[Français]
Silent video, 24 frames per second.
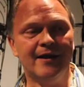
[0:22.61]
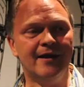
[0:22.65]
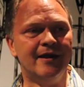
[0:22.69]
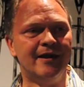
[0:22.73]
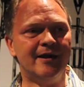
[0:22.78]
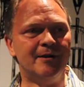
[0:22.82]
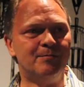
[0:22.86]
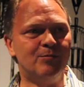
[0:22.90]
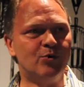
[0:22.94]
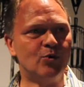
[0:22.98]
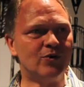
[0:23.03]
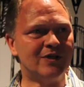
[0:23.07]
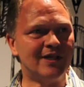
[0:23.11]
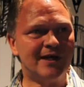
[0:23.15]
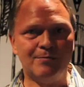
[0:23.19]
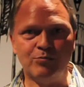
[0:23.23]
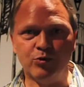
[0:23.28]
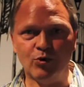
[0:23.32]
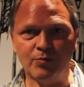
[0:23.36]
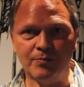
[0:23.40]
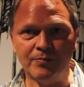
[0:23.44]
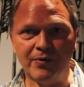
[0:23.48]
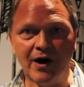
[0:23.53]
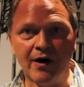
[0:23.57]
et pour la
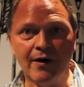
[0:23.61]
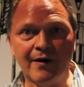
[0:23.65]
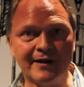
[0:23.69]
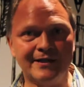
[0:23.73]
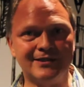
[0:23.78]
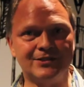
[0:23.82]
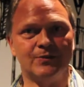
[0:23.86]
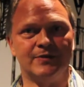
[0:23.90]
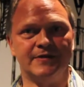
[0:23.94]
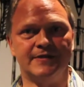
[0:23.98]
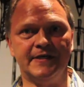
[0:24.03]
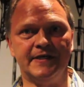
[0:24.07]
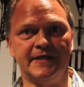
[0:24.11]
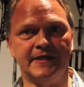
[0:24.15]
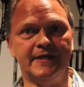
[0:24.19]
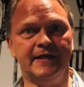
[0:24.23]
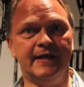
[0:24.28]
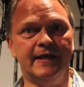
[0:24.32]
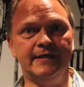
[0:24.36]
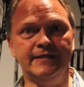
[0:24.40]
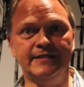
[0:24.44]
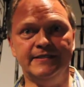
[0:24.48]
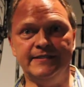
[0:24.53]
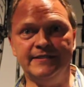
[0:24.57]
plupart, elles ont été
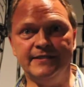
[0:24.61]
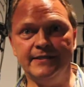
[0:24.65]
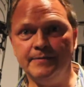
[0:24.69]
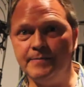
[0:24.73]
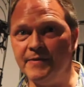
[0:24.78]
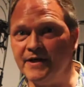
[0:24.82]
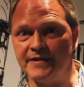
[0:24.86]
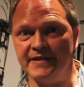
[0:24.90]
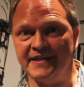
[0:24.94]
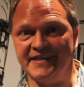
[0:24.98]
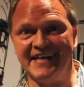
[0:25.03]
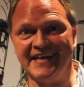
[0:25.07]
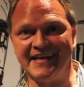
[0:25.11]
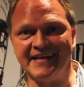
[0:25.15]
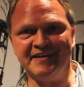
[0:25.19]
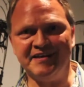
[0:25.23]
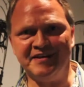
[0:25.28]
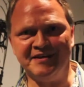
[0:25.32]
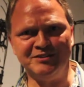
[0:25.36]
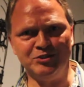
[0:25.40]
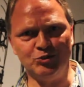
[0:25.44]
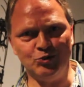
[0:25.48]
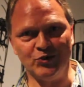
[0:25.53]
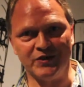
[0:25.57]
réalisées par des
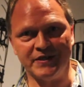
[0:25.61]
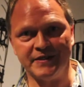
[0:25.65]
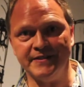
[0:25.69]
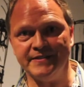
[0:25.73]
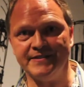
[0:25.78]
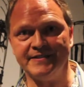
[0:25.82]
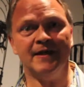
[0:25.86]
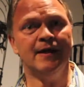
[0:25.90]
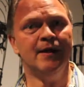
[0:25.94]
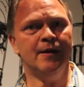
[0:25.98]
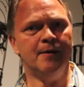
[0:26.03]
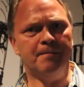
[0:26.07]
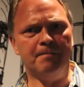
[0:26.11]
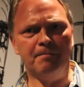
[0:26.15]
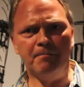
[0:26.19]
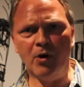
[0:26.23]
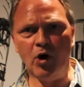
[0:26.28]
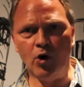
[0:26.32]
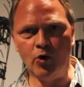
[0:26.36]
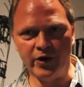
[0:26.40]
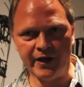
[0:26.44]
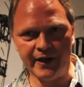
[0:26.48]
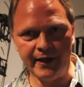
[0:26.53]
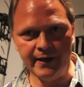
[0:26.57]
caricaturistes
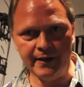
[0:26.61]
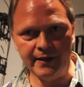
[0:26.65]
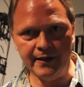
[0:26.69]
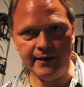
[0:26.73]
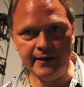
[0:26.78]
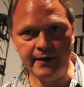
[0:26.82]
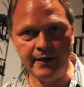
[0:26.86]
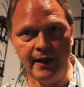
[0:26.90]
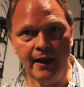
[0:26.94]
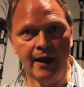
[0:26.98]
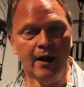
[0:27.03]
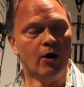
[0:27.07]
montréalais.